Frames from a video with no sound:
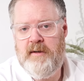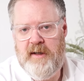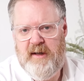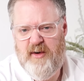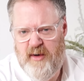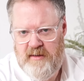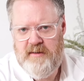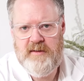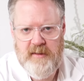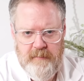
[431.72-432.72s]
Die
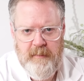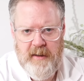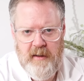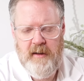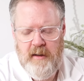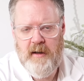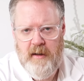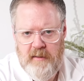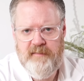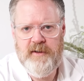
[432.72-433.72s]
könnte man ihnen
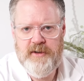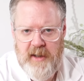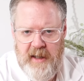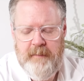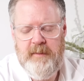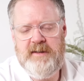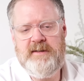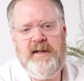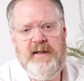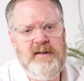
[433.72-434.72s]
auch verschreiben, die
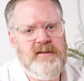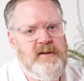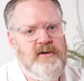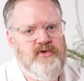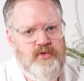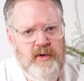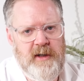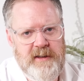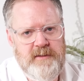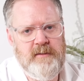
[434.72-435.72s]
sind allerdings nicht
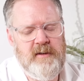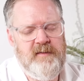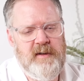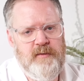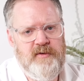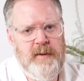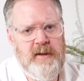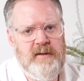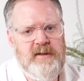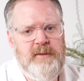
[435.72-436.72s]
zugelassen und deswegen muss
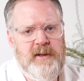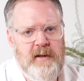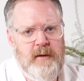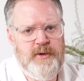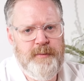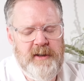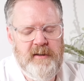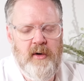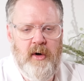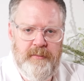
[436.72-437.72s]
man ziemlich genau
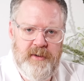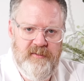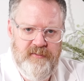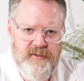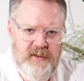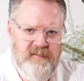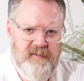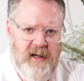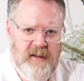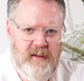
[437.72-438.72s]
besprechen, ob die für sie in
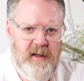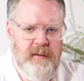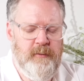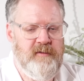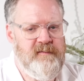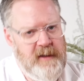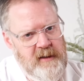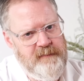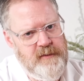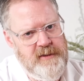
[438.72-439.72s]
Frage kämen und
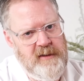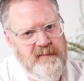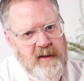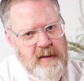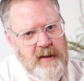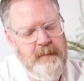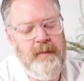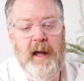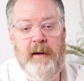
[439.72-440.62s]
wann die für sie in Frage kämen.